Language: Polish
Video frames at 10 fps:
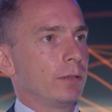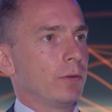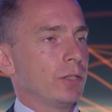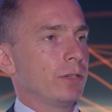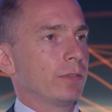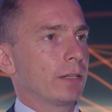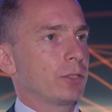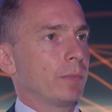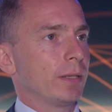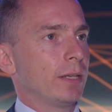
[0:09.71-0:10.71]
właśnie w
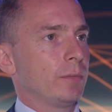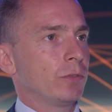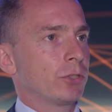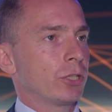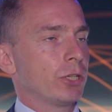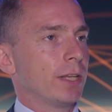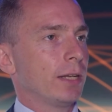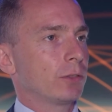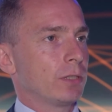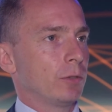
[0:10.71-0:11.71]
trakcie pandemii, w czasie
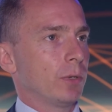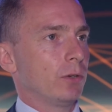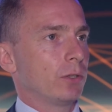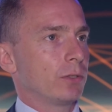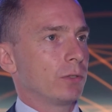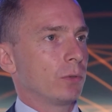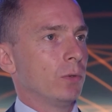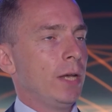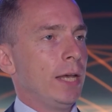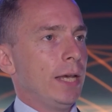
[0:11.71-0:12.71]
tak rozległego kryzysu,